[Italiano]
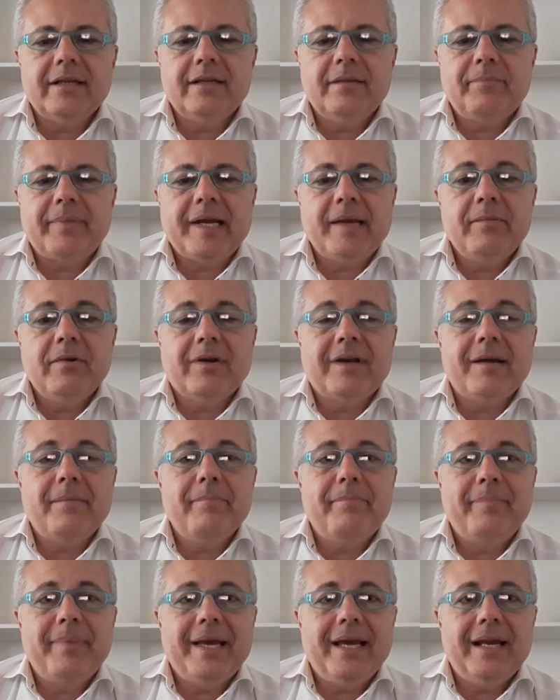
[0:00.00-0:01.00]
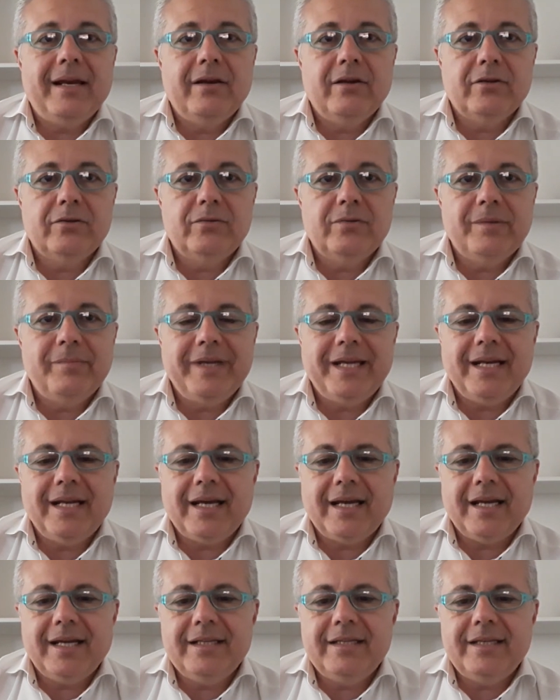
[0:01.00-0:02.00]
premio Campiello
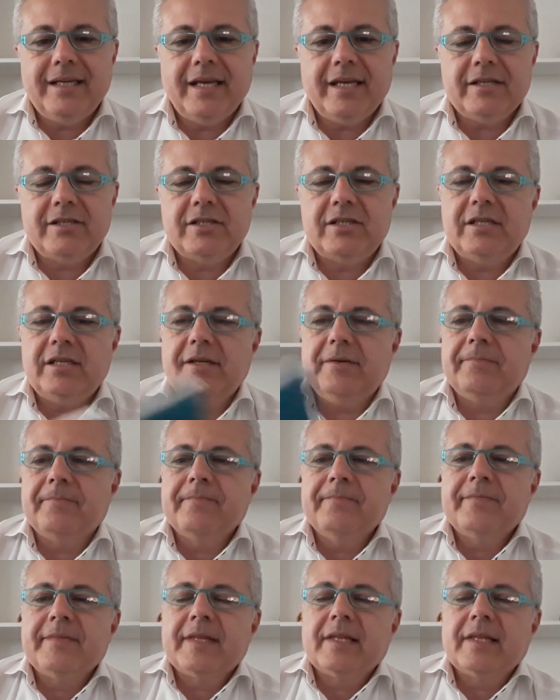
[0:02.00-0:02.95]
2010.